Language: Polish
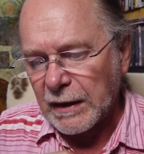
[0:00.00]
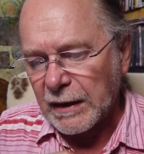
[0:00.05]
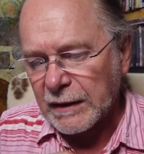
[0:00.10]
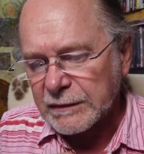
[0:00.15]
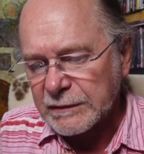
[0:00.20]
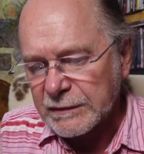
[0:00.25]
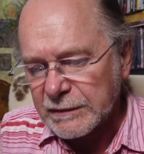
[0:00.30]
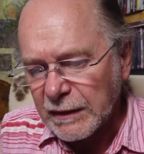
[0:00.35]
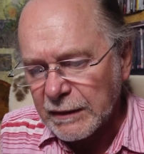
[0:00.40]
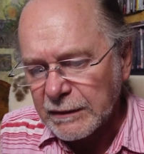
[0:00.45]

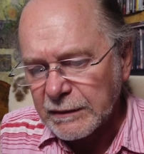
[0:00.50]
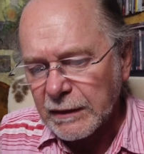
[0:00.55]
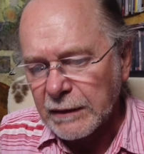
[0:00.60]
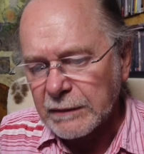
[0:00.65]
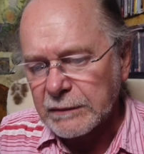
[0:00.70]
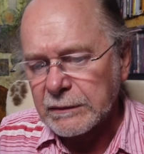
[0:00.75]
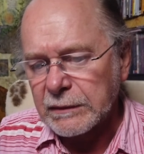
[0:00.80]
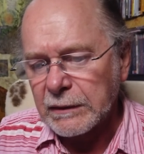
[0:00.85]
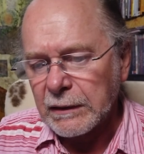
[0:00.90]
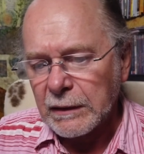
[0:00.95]

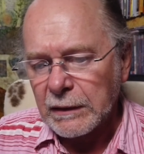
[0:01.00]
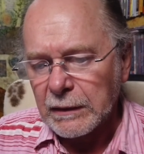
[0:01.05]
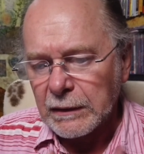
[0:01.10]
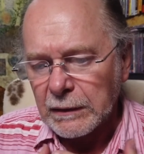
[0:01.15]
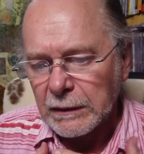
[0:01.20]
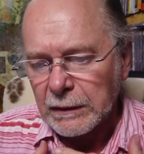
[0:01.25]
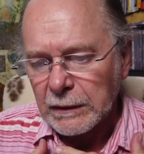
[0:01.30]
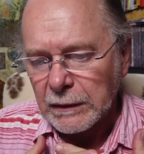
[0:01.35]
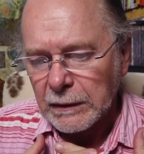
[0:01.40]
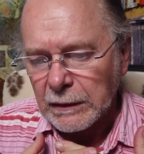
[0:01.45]
ascendent
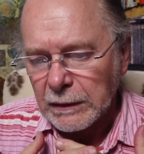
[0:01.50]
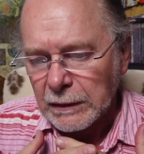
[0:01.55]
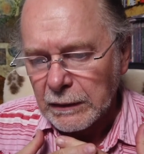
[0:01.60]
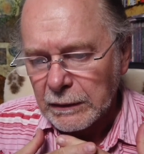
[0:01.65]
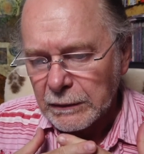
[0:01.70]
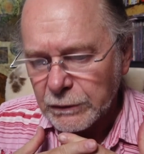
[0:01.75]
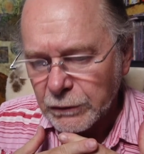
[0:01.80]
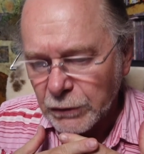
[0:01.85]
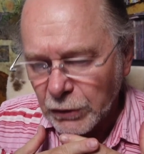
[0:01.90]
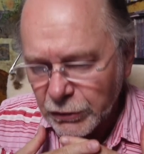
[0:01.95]

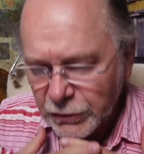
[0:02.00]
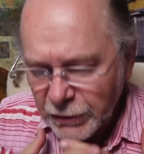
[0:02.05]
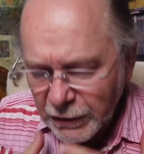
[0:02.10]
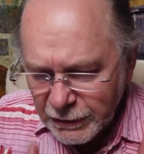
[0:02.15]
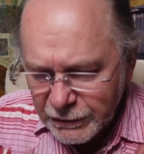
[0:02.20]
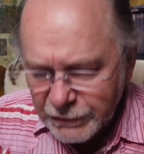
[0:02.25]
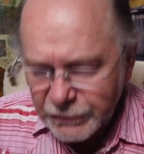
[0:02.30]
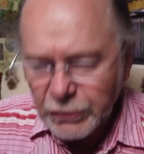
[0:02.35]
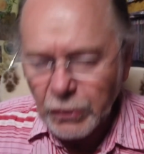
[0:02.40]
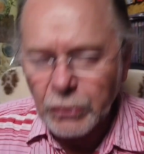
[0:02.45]
no
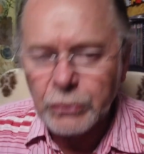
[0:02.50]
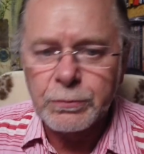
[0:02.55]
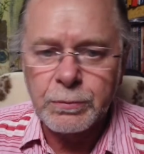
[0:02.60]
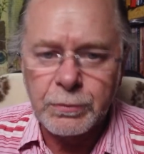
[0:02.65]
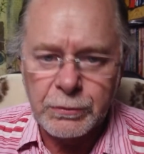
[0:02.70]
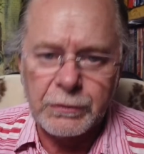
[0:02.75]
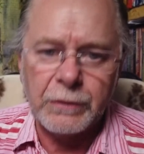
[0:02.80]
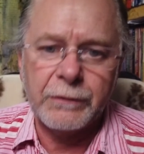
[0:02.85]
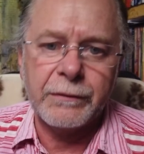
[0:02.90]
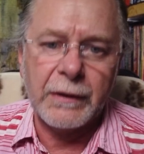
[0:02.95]
jest do
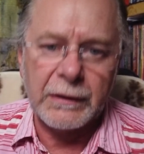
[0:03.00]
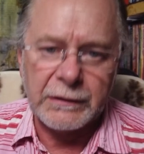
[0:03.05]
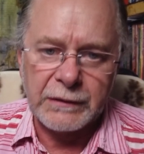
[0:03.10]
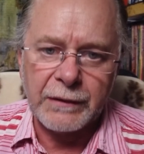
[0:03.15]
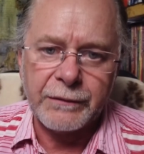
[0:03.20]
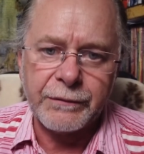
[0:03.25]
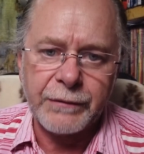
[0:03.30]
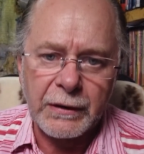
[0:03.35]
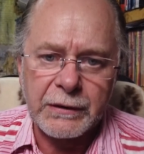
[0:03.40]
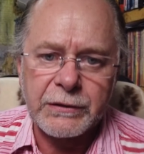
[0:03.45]

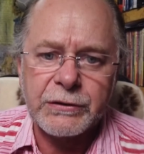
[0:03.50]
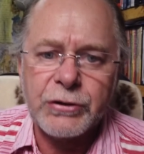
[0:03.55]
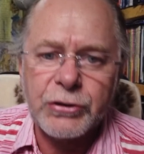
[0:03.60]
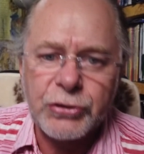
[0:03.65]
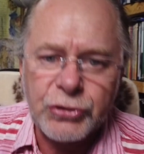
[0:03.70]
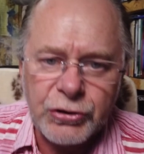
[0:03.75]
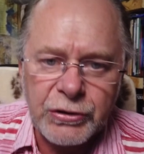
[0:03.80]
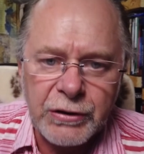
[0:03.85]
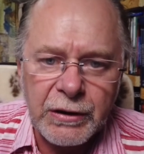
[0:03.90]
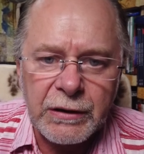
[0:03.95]
odbudowania.
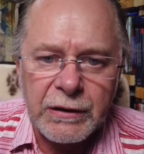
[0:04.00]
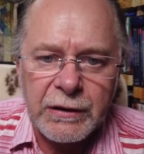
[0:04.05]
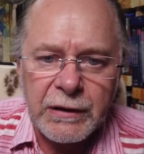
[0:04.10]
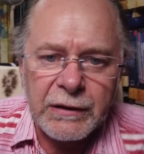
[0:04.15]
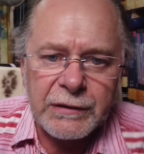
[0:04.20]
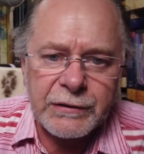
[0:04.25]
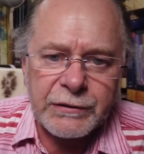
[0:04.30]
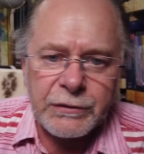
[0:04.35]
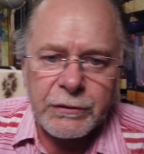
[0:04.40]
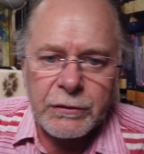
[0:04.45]
Faktycznie
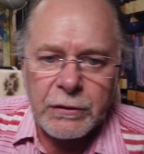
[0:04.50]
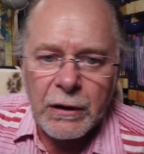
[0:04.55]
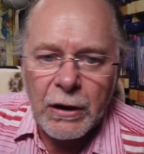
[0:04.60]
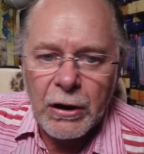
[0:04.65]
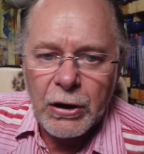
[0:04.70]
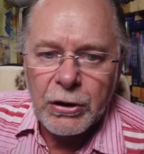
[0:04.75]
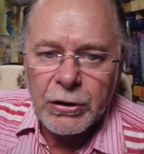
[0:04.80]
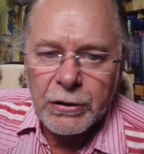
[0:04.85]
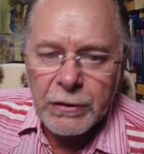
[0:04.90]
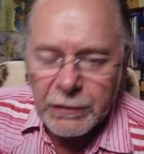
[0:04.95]
jest,
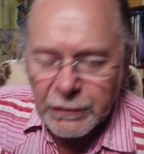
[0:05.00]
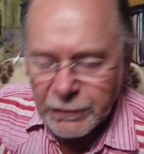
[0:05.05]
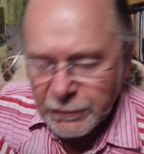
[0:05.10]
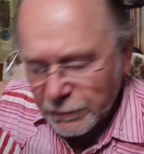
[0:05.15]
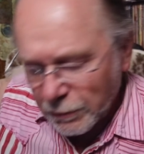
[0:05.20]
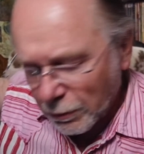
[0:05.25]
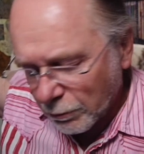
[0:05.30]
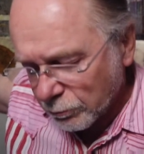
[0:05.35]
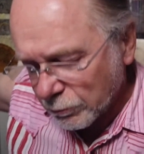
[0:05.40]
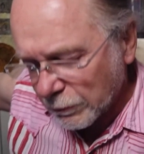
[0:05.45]
e,
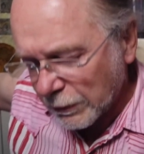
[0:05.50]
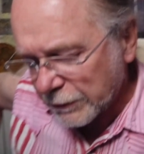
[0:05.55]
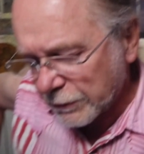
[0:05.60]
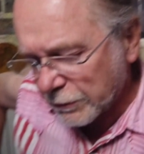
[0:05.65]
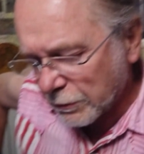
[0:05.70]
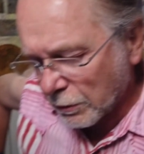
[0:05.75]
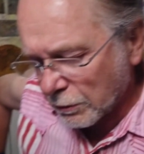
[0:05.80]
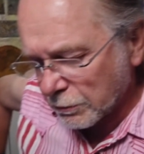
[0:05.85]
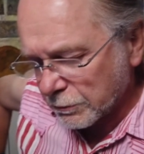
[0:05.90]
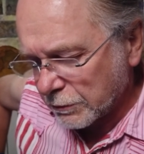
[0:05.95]
są
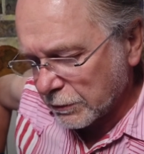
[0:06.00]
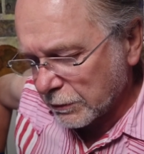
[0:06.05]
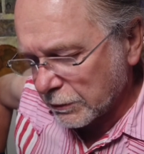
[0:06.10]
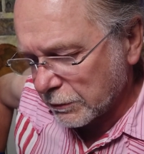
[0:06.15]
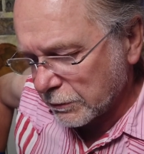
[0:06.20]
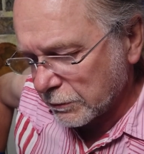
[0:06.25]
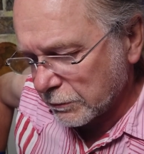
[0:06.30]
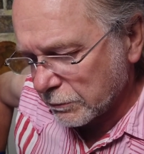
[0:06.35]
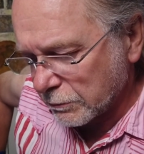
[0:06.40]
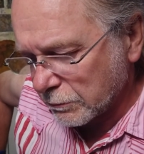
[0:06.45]

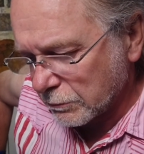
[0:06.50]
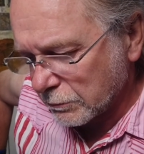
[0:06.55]
metody,